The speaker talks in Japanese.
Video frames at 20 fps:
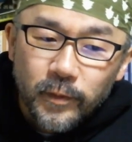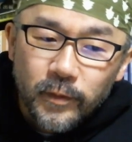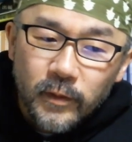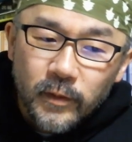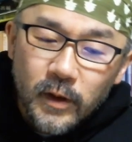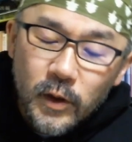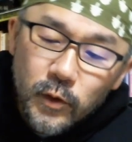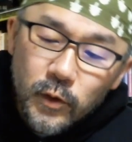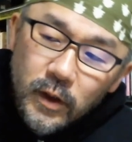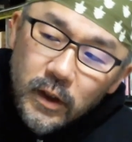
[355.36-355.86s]

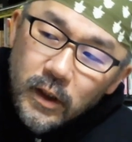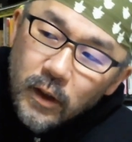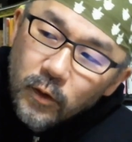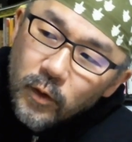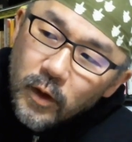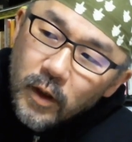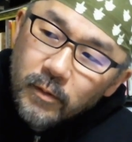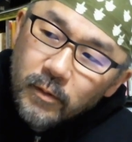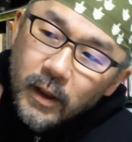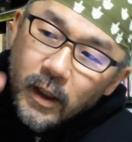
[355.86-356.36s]
で、それ
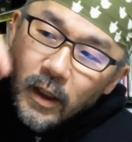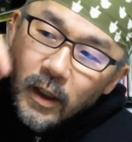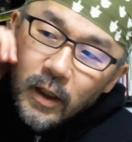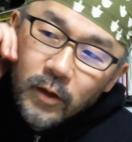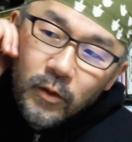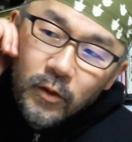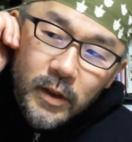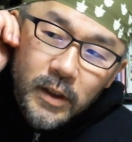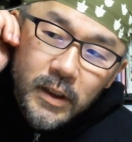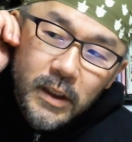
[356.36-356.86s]
例えば、あ
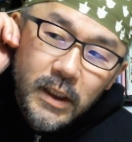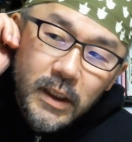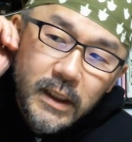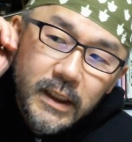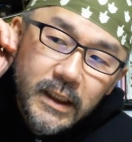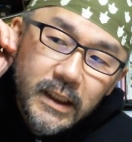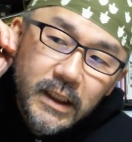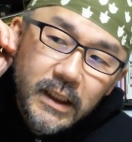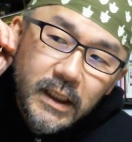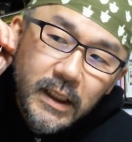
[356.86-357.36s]
の、
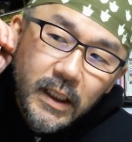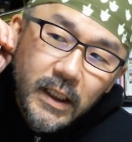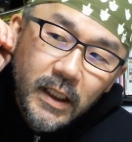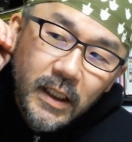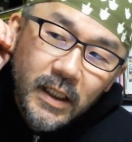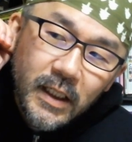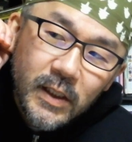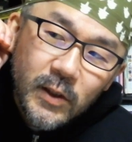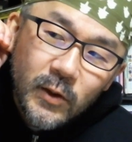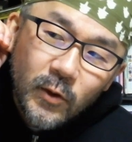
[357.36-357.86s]
一時的
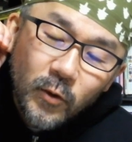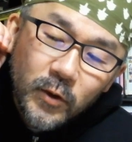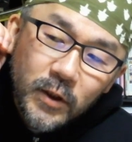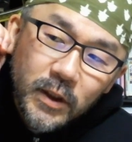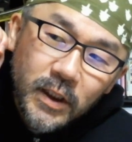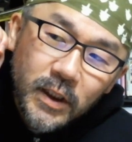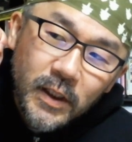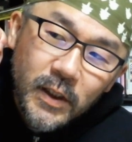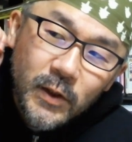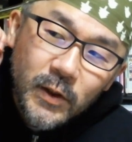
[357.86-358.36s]
にこっ
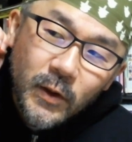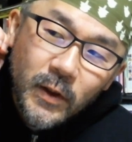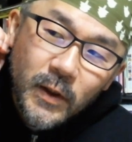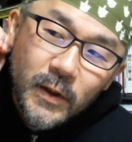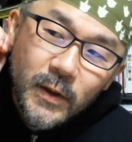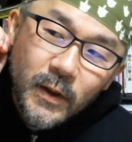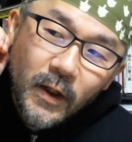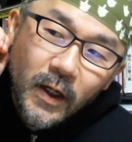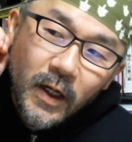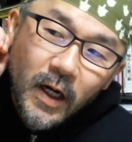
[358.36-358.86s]
ちにストレス
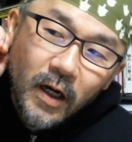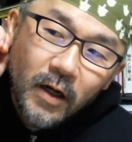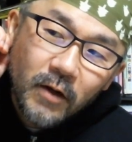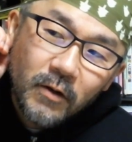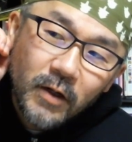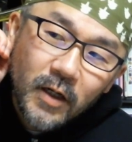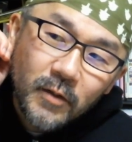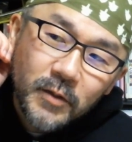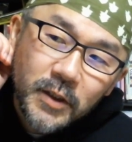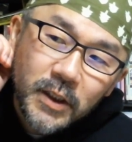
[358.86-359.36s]
がかかる
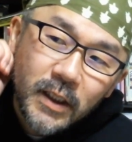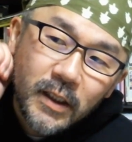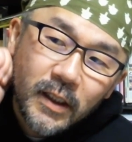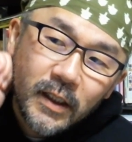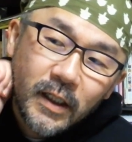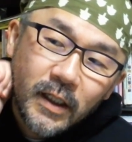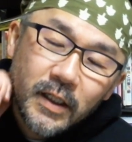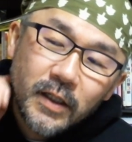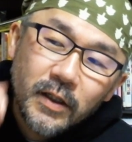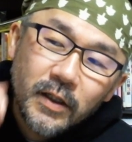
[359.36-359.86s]
かもしれ
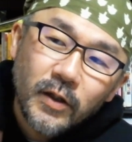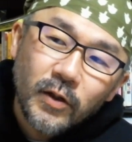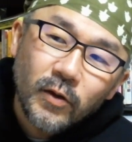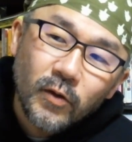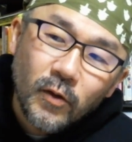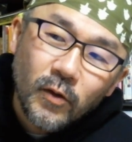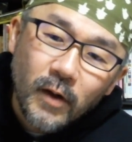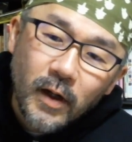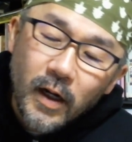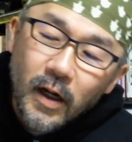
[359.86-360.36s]
ないっていう
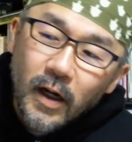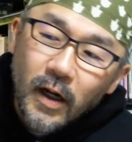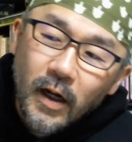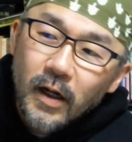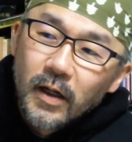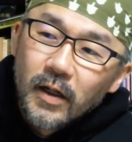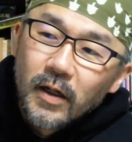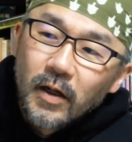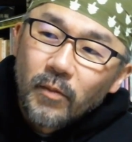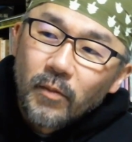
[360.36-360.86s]
のは、
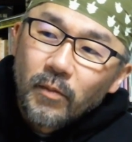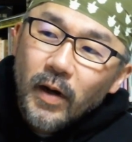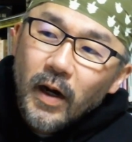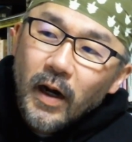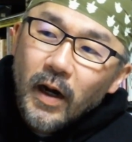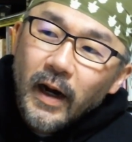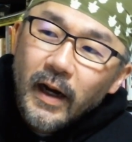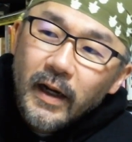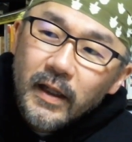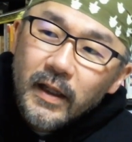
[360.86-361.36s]
ま
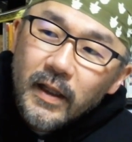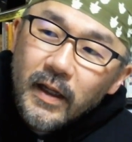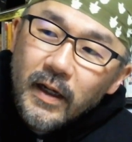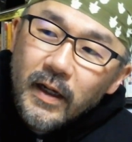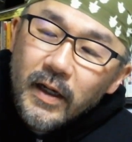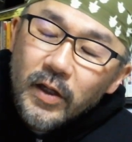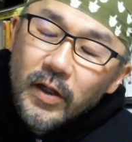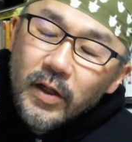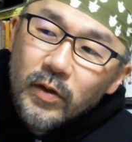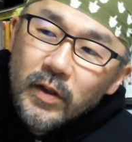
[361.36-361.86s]
あ、相手が
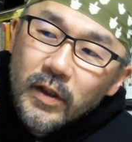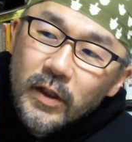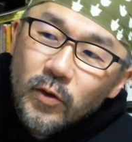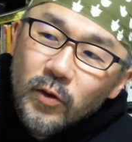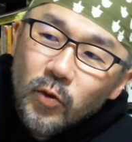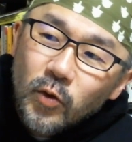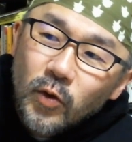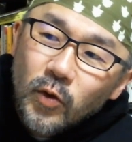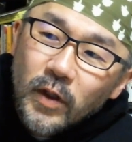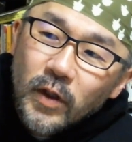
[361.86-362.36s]
言ってる
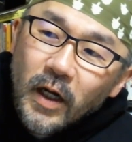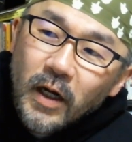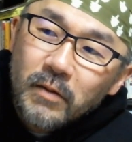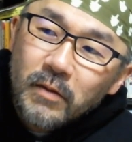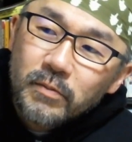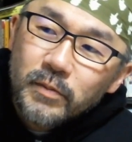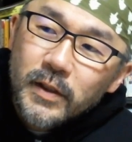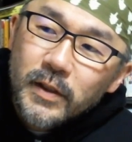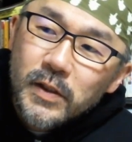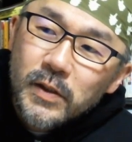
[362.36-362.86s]
ことに反
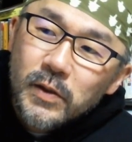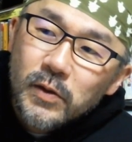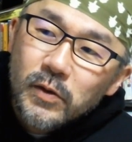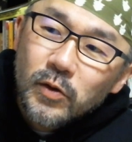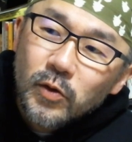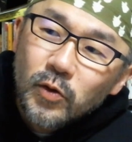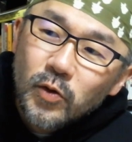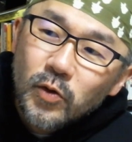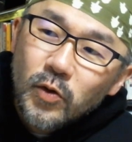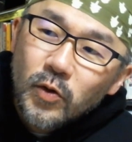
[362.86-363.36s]
発す
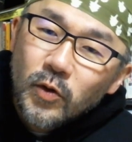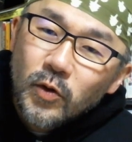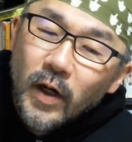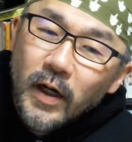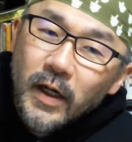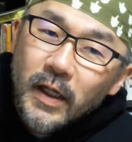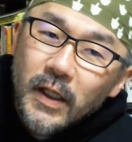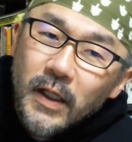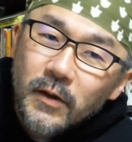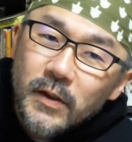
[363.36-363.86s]
と、
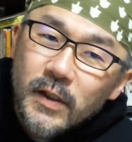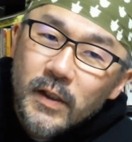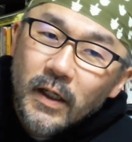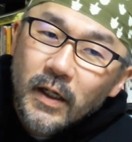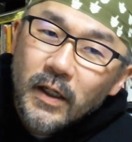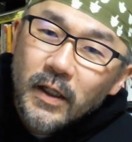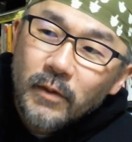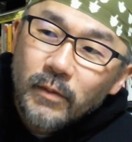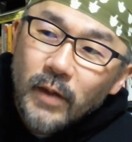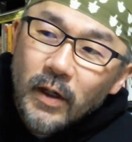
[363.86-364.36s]
相手はさら
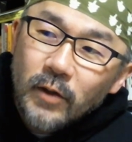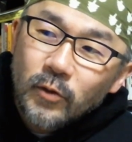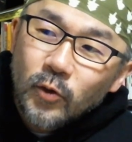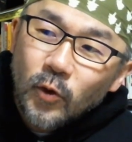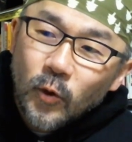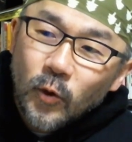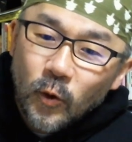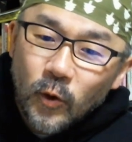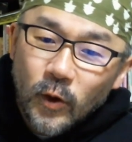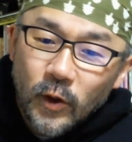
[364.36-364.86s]
にマウント
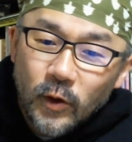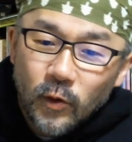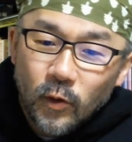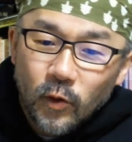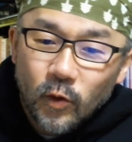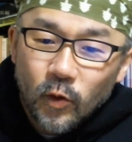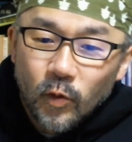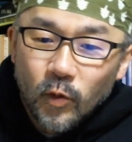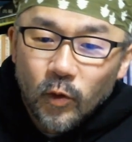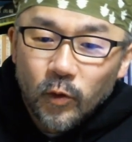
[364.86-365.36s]
取ってくる
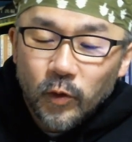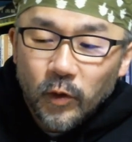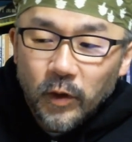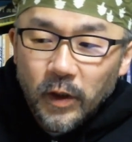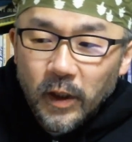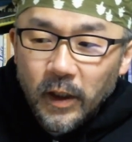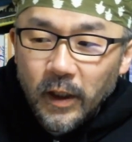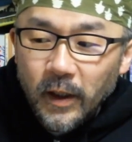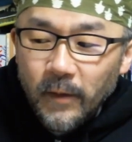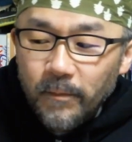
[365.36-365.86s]
と思うの
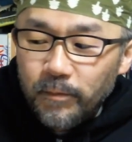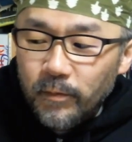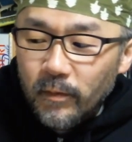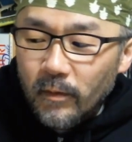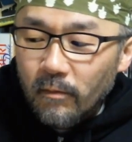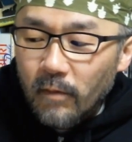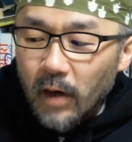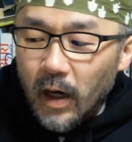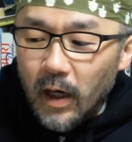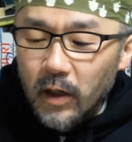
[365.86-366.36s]
で、
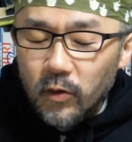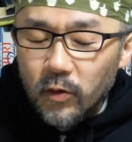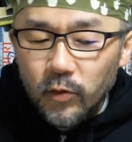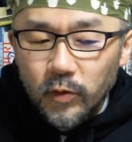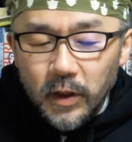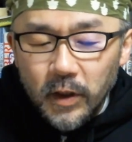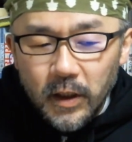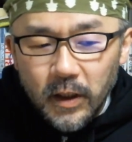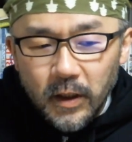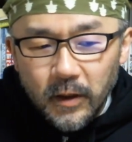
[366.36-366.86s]
まあ、ある
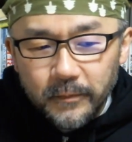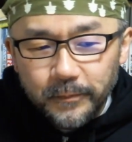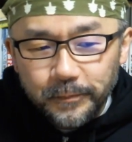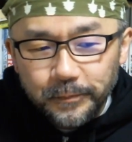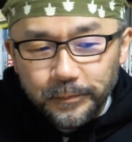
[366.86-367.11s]
時、